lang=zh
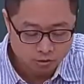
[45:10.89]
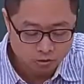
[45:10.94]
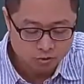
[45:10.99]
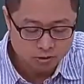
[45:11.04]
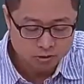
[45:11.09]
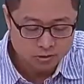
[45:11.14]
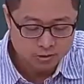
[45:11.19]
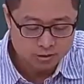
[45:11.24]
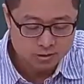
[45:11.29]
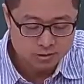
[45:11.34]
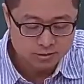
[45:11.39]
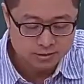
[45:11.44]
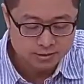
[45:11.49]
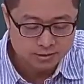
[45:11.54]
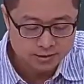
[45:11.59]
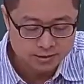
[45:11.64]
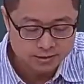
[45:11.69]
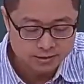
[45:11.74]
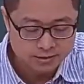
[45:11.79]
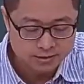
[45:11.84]
或者
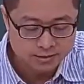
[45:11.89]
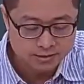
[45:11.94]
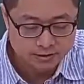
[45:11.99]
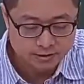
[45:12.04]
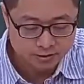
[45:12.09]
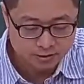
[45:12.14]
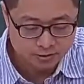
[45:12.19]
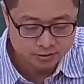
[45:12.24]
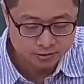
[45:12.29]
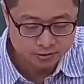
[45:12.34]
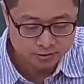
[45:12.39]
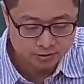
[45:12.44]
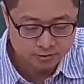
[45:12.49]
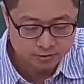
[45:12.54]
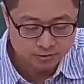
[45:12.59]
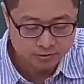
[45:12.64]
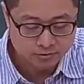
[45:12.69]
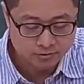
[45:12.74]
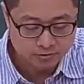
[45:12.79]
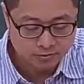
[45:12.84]
是在考
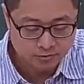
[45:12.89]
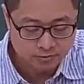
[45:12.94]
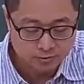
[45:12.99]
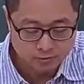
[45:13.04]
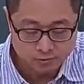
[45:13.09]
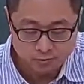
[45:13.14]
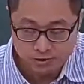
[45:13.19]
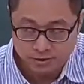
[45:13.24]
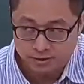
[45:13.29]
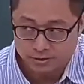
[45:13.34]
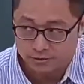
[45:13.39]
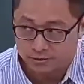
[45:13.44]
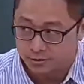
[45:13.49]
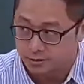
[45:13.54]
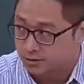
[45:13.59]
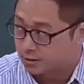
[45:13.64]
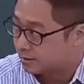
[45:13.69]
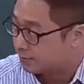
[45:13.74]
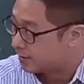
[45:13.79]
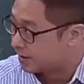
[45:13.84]
试的时候，我我刚刚
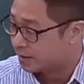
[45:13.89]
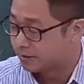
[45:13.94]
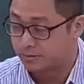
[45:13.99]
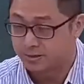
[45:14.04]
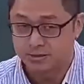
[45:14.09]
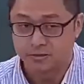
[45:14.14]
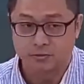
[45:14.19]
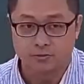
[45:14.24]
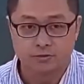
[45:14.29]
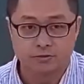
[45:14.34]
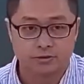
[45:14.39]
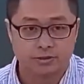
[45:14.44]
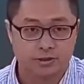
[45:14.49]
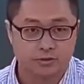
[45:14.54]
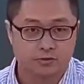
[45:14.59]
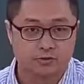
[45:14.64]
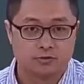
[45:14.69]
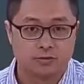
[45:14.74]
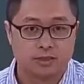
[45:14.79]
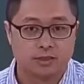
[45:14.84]
有写嘛，黑板上我
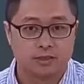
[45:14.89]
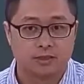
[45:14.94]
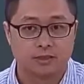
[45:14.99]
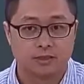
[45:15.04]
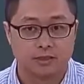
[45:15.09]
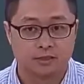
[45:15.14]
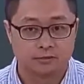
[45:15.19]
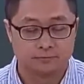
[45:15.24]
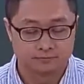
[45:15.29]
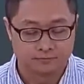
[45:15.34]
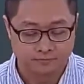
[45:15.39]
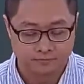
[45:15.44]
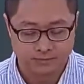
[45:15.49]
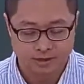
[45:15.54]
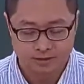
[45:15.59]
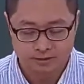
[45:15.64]
有列出来，啊，